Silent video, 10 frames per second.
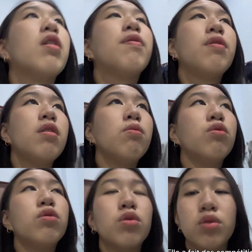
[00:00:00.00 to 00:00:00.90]
fait
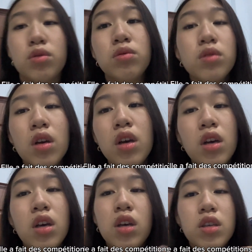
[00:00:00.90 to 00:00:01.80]
beaucoup de trucs.
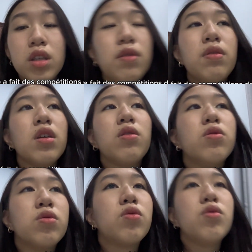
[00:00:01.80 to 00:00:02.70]
Qui fait que
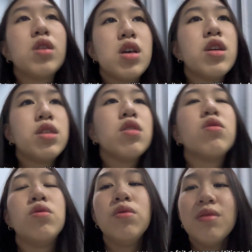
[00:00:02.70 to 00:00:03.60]
du coup, elle est assez
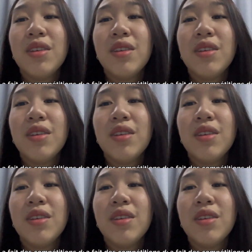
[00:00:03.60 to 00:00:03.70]
connue.